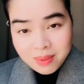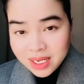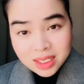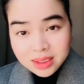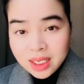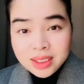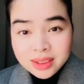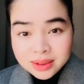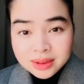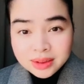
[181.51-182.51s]
biết chữ thôi
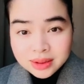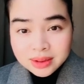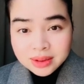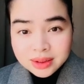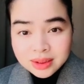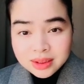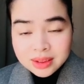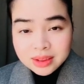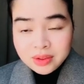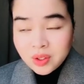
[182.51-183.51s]

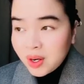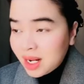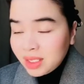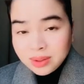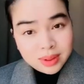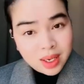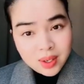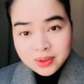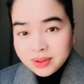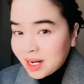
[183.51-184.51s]
rồi lên
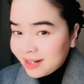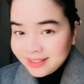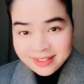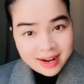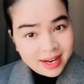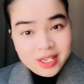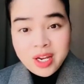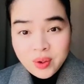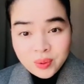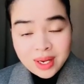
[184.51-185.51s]
google rất là
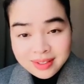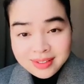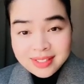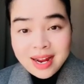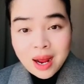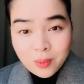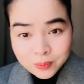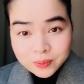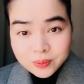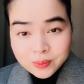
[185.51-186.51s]
nhiều thứ để học
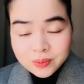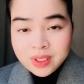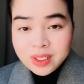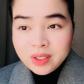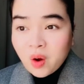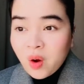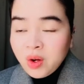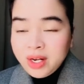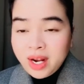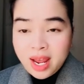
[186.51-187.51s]
có
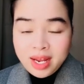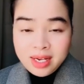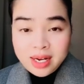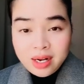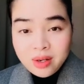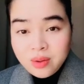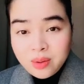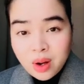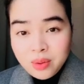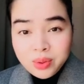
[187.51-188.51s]
nghề trên
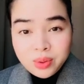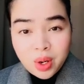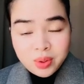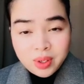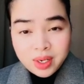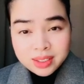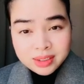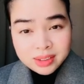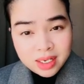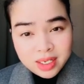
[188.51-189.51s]
Google Google
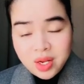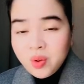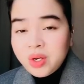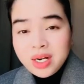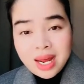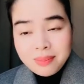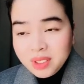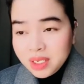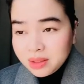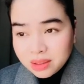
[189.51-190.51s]
rất nhiều người làm
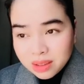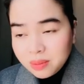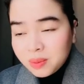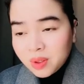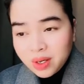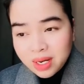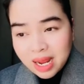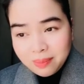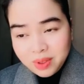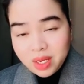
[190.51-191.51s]
YouTube rồi
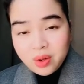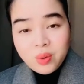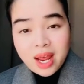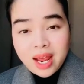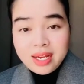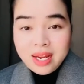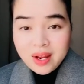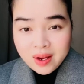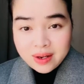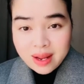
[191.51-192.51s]
làm nhiều cái
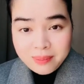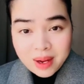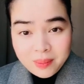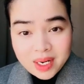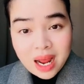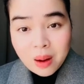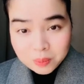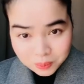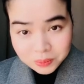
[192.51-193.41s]
để mà mình học